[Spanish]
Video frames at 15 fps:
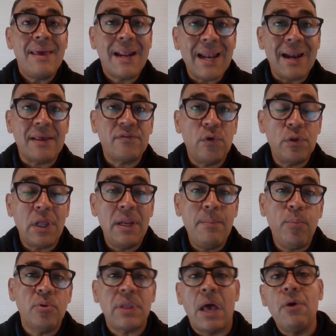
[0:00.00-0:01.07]
declaración del
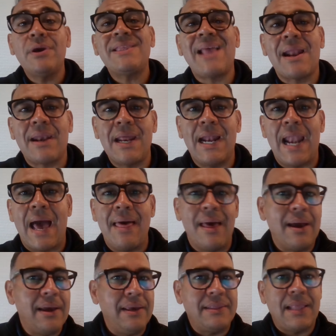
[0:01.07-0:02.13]
imputado está
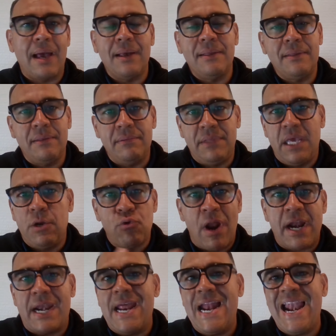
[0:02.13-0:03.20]
arreglada, está, tiene
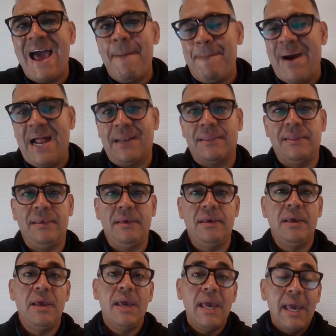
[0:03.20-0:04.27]
una regla aparte.
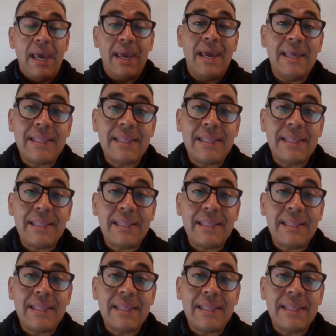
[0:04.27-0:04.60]
En